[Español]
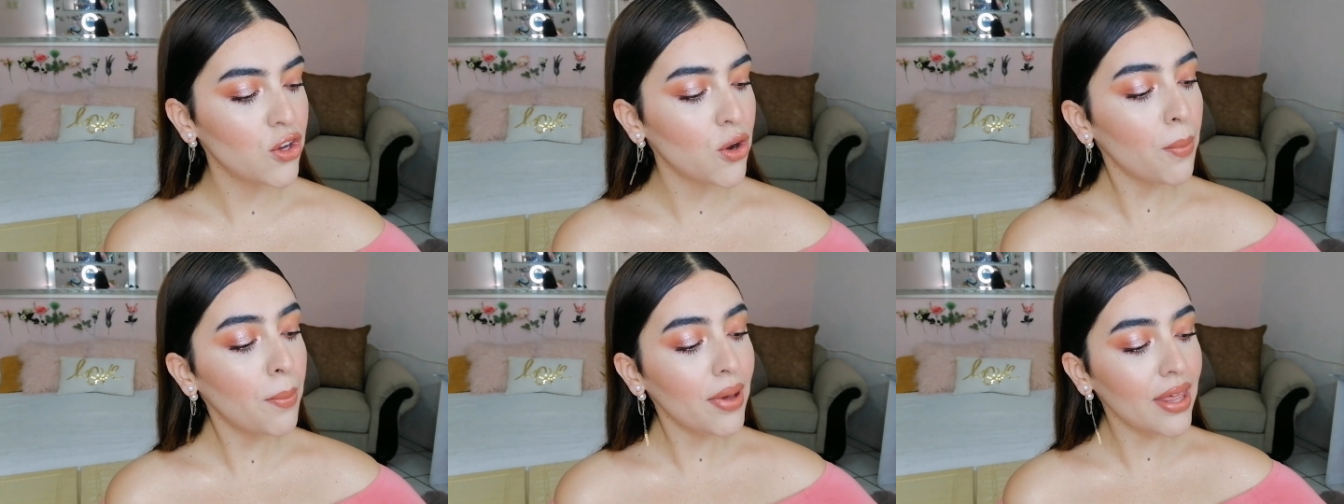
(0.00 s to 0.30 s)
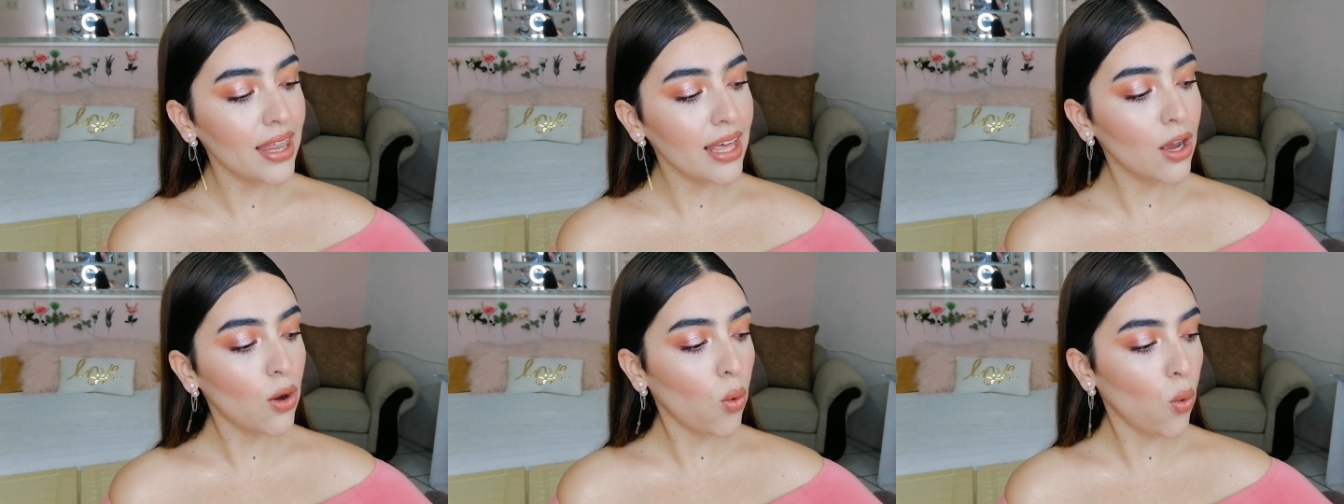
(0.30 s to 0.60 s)
Yo
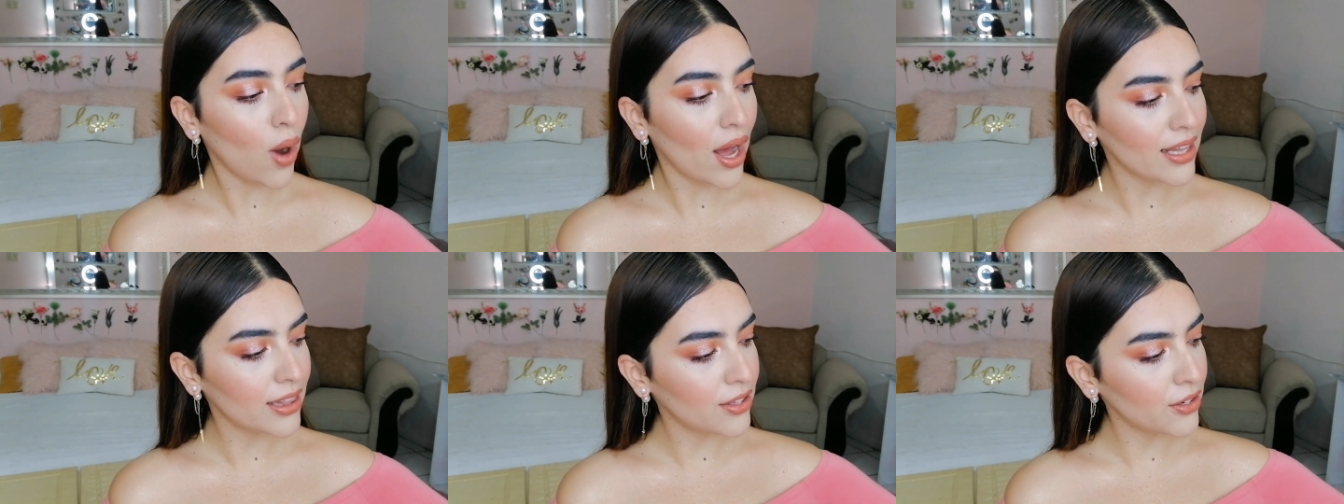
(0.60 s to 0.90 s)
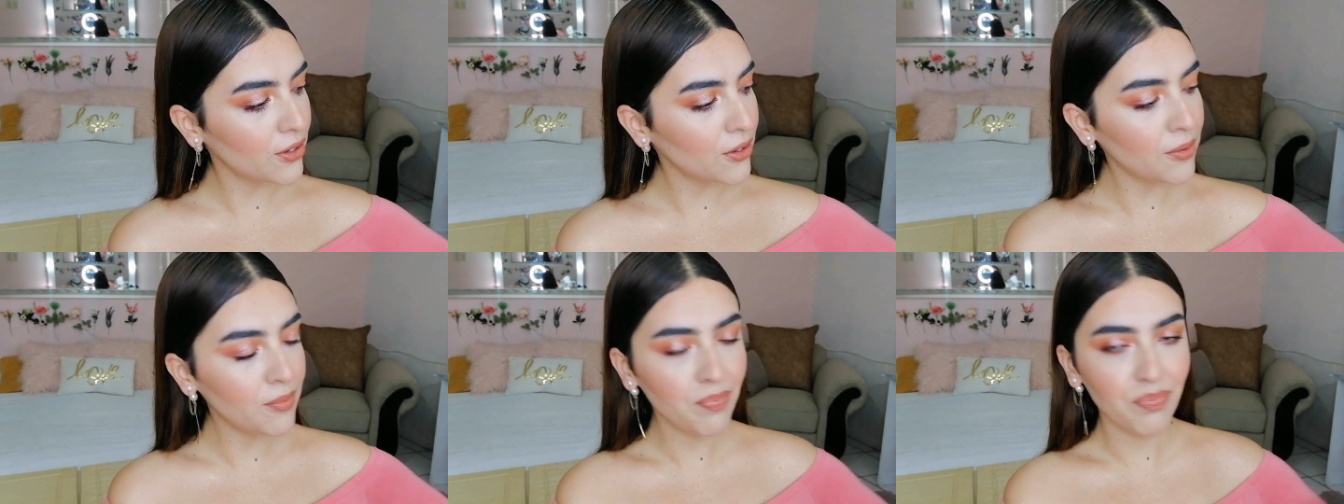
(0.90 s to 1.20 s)
pedí
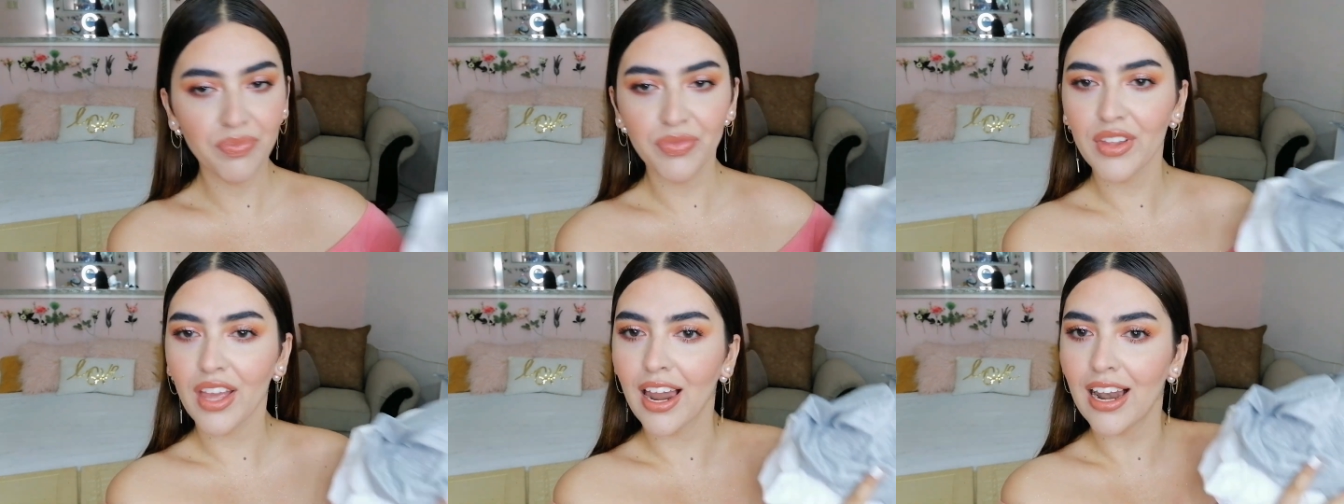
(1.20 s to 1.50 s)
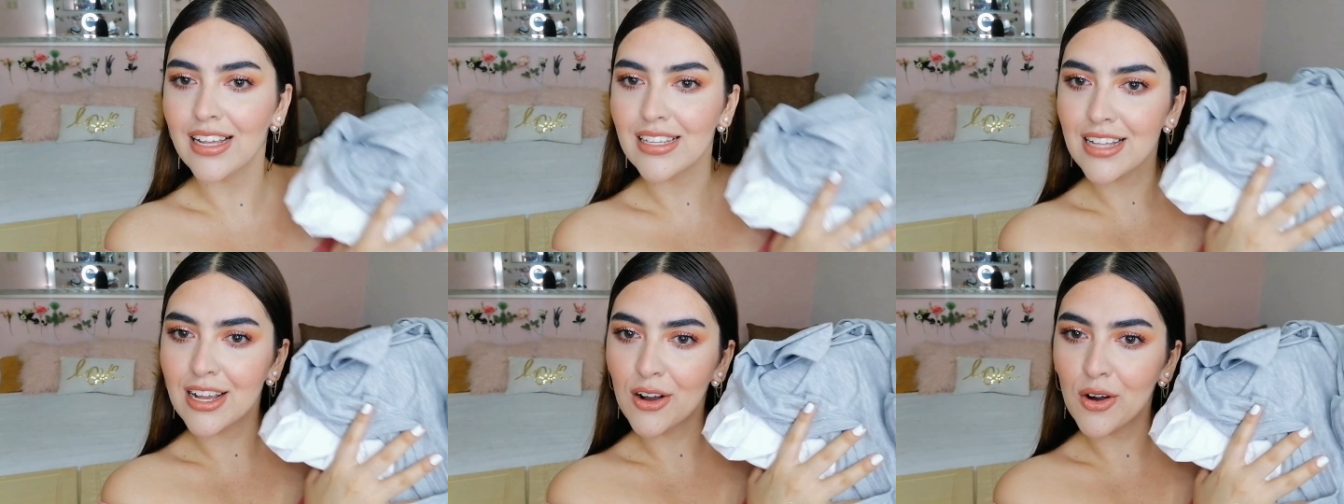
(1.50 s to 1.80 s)
cuatro,
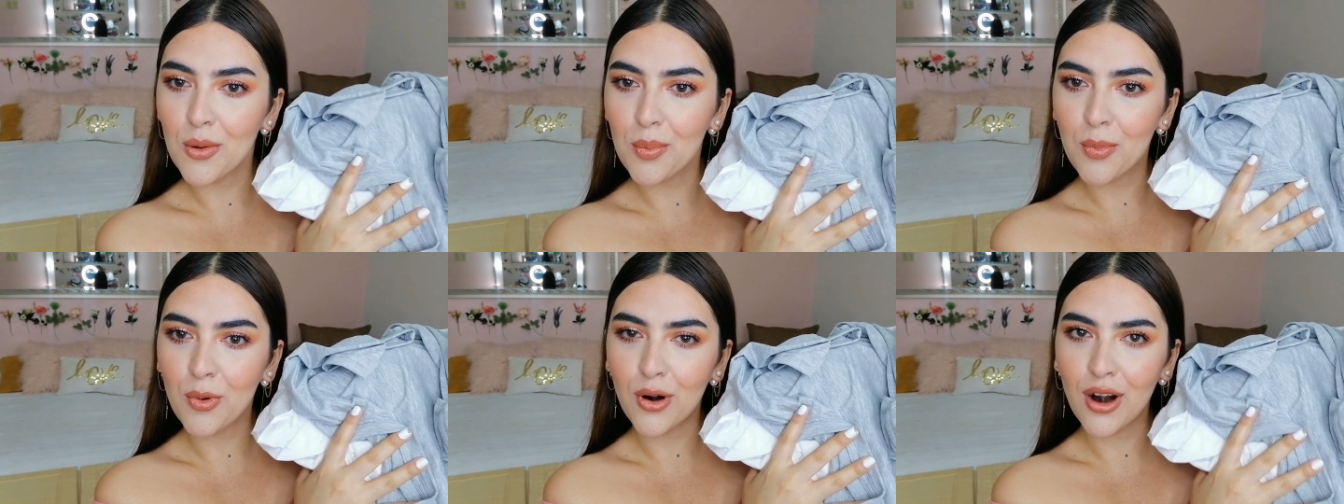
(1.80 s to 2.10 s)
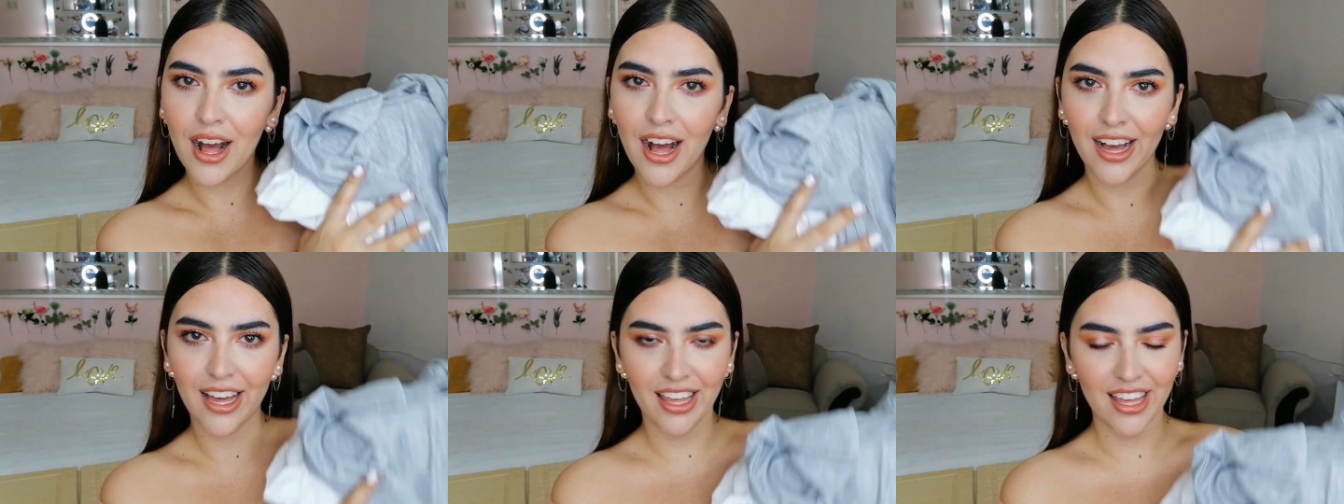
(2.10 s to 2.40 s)
que las tengo
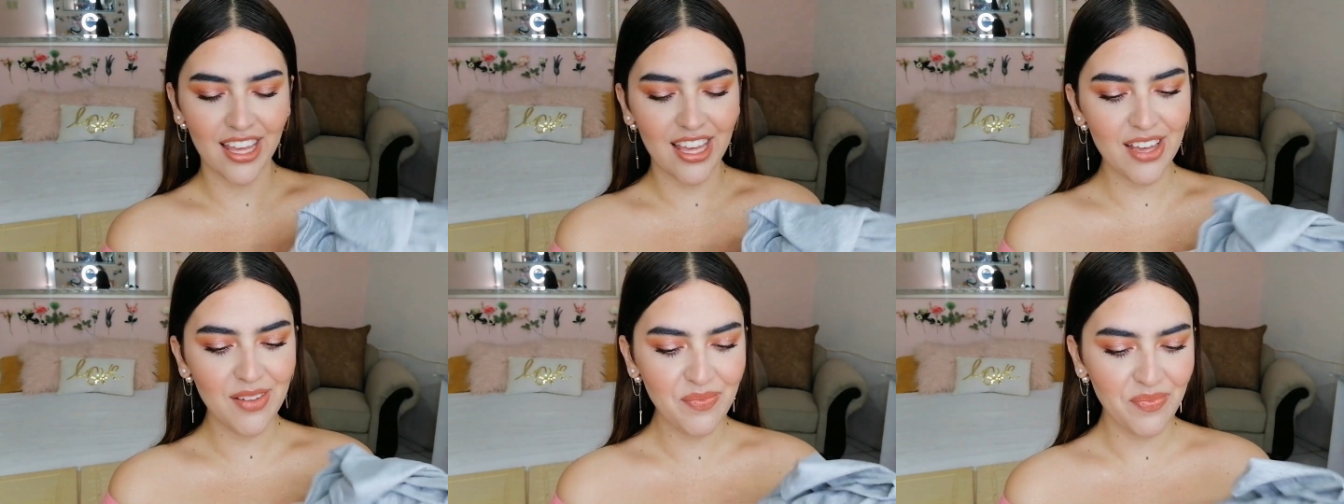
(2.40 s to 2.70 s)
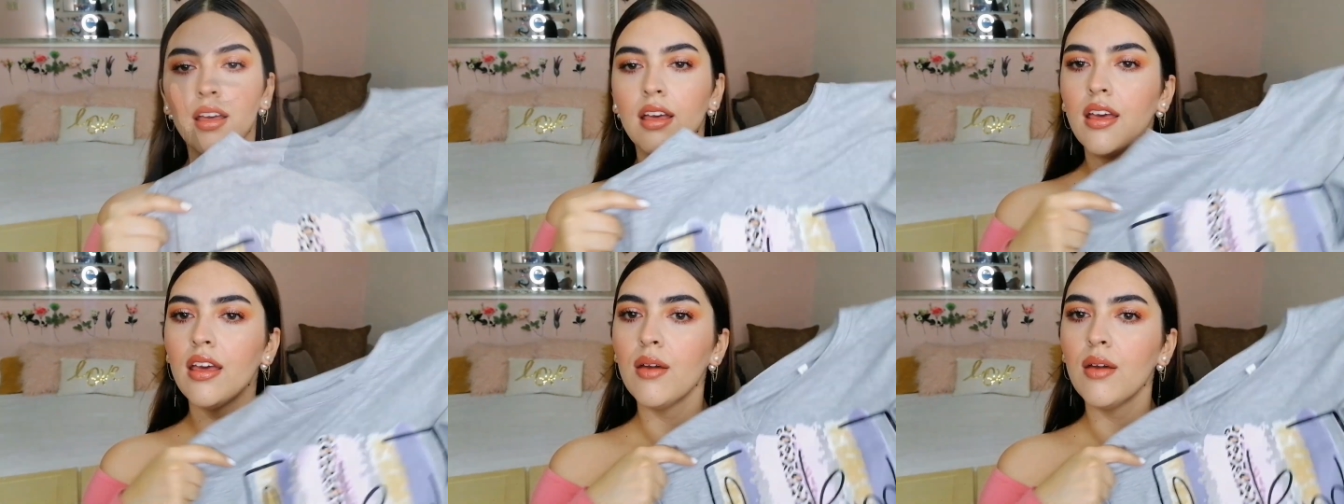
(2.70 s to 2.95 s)
por aquí.